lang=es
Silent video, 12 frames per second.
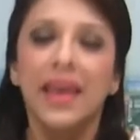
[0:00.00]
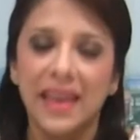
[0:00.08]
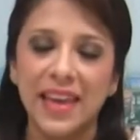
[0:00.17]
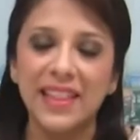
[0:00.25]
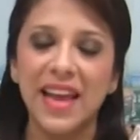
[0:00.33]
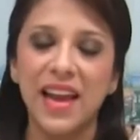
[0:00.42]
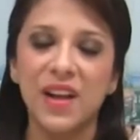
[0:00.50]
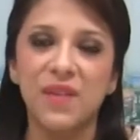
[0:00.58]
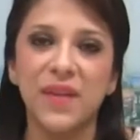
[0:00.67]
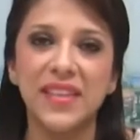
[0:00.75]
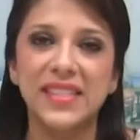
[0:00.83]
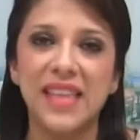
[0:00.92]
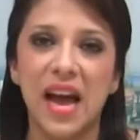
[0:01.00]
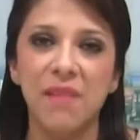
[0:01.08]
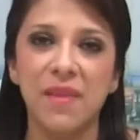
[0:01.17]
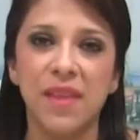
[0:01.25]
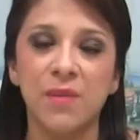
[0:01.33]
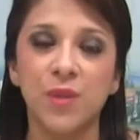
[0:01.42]
¿Qué tal? ¿Cómo está?
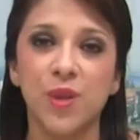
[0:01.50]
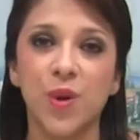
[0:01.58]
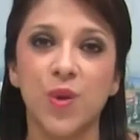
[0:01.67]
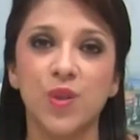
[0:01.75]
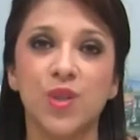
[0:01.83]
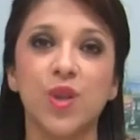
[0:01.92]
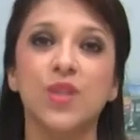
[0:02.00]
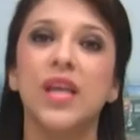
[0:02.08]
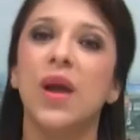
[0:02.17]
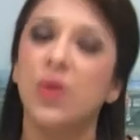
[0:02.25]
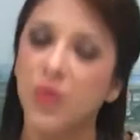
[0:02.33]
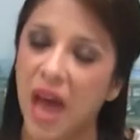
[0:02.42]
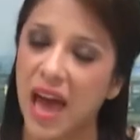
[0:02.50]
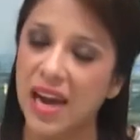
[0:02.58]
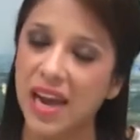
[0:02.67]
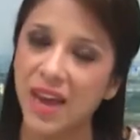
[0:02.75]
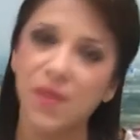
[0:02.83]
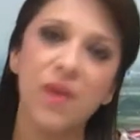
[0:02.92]
Me da mucho gusto
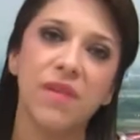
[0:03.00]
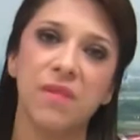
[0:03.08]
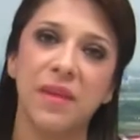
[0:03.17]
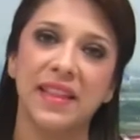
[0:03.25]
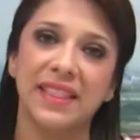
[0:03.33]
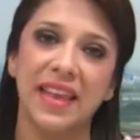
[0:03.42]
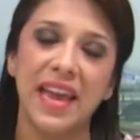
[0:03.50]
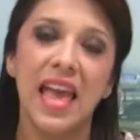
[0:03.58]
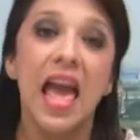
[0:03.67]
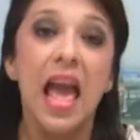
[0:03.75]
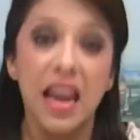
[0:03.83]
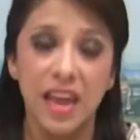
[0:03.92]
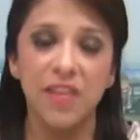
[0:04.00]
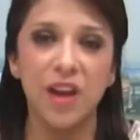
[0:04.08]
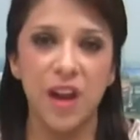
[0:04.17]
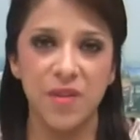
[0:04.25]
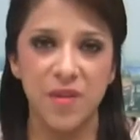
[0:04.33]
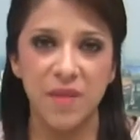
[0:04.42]
saludarle nuevamente. Le doy
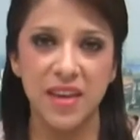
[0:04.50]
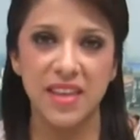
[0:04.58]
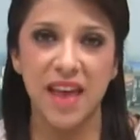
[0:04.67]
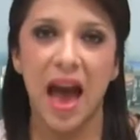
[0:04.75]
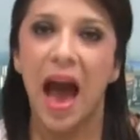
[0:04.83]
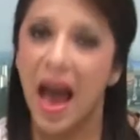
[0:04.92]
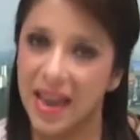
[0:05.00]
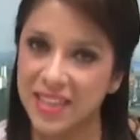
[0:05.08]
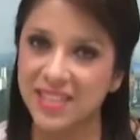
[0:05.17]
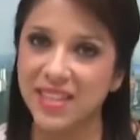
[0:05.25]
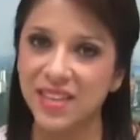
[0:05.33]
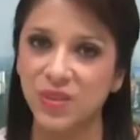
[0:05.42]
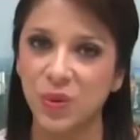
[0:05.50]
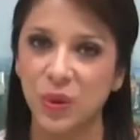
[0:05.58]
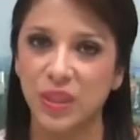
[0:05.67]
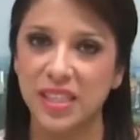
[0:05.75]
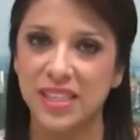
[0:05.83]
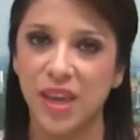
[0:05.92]
la bienvenida a este su
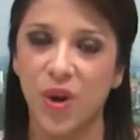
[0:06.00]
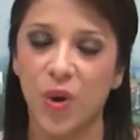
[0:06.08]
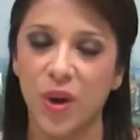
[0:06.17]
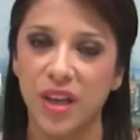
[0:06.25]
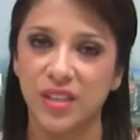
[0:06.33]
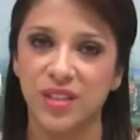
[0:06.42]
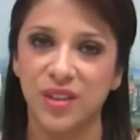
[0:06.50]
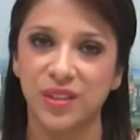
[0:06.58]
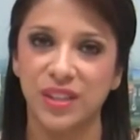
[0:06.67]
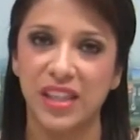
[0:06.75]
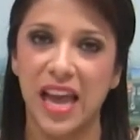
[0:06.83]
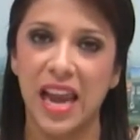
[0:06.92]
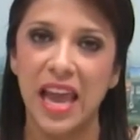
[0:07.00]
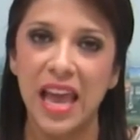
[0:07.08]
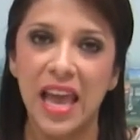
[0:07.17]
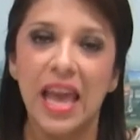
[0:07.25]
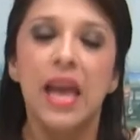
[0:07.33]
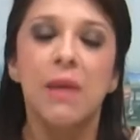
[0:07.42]
noticiero Conexión Total.
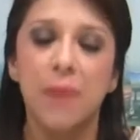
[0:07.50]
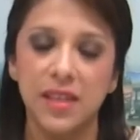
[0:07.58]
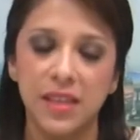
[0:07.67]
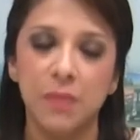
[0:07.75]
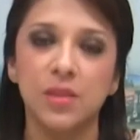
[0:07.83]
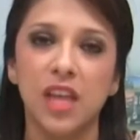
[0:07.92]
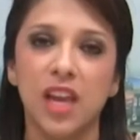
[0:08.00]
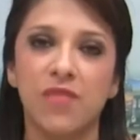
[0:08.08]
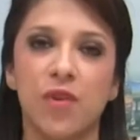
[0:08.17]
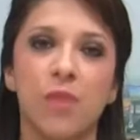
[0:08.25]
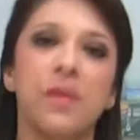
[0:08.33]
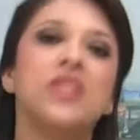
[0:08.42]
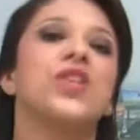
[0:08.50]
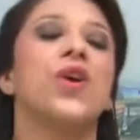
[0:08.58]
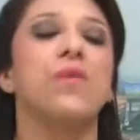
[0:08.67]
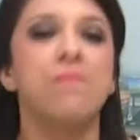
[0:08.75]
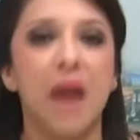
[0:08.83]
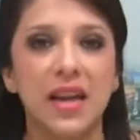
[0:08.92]
Pasemos a la
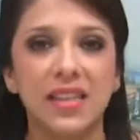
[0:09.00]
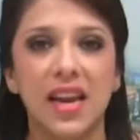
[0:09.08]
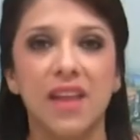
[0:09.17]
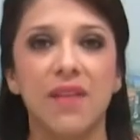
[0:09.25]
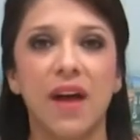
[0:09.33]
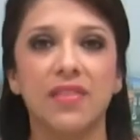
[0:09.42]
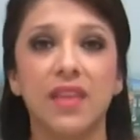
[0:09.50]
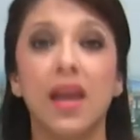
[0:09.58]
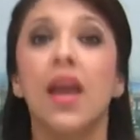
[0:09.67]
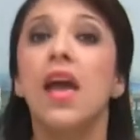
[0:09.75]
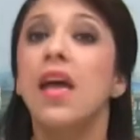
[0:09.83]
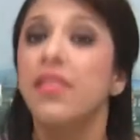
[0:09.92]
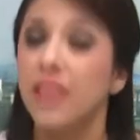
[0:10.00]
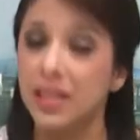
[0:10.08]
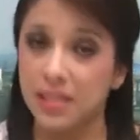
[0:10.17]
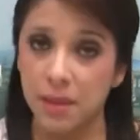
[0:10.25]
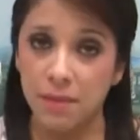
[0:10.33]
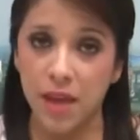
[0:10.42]
información más relevante de
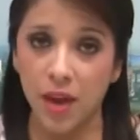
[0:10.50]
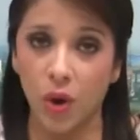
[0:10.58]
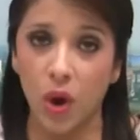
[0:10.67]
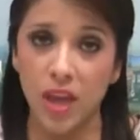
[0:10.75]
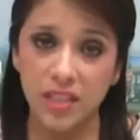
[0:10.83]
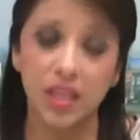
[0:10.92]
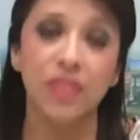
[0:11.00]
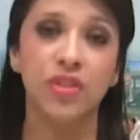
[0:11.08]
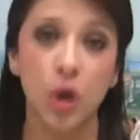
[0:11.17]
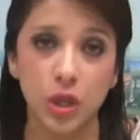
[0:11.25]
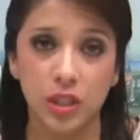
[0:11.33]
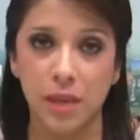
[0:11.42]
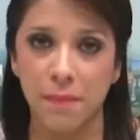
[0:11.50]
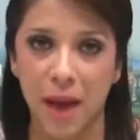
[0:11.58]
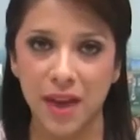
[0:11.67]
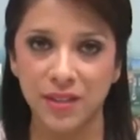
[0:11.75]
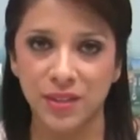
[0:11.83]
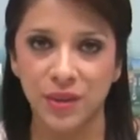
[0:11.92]
este miércoles 2 de
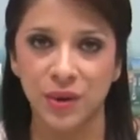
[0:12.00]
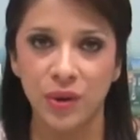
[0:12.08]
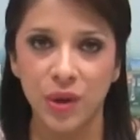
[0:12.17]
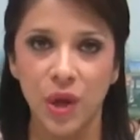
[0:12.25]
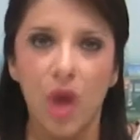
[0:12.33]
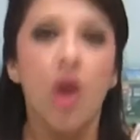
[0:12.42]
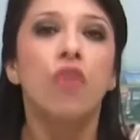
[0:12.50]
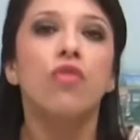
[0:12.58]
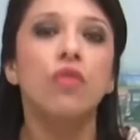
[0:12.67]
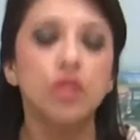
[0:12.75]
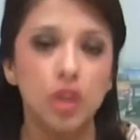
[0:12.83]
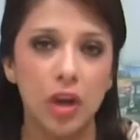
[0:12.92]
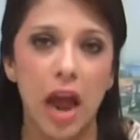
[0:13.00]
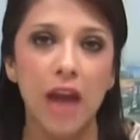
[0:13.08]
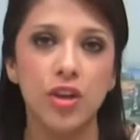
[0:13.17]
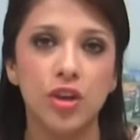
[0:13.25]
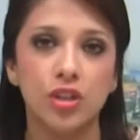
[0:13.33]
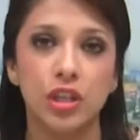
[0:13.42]
marzo. Funcionarios